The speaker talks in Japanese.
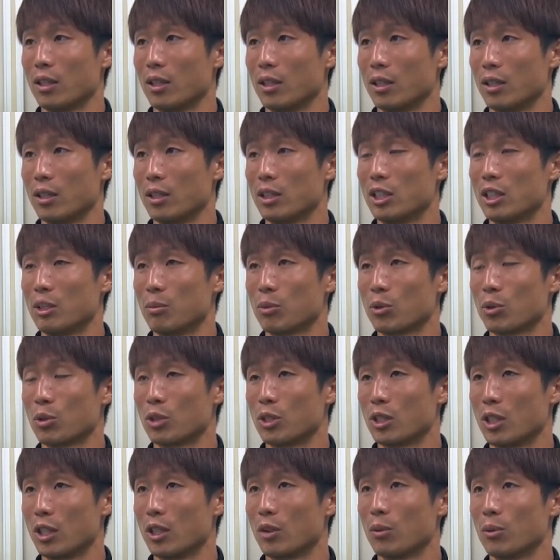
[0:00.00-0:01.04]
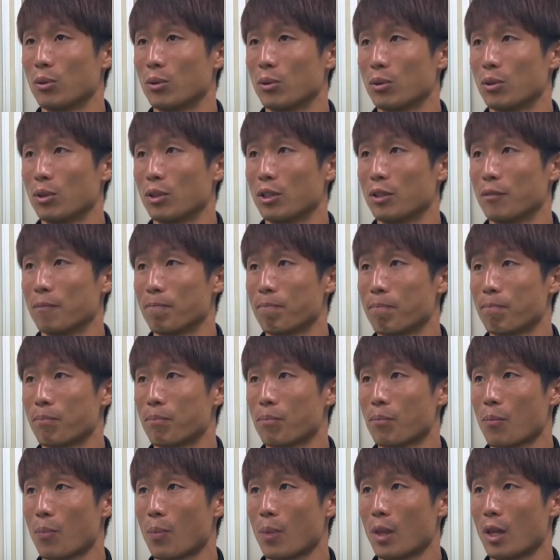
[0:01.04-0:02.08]
えー、チームとして本当に
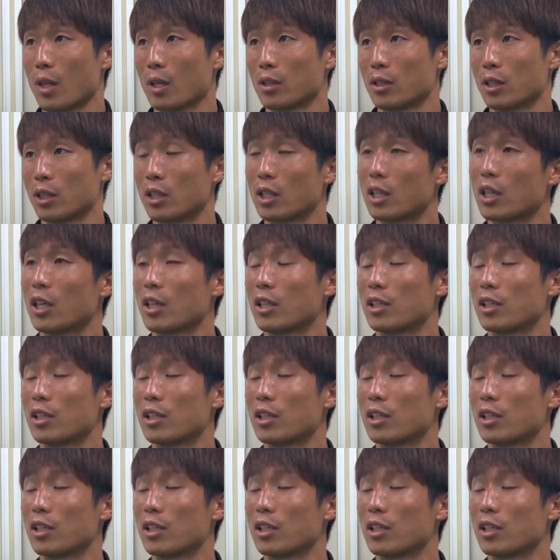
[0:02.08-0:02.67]
戦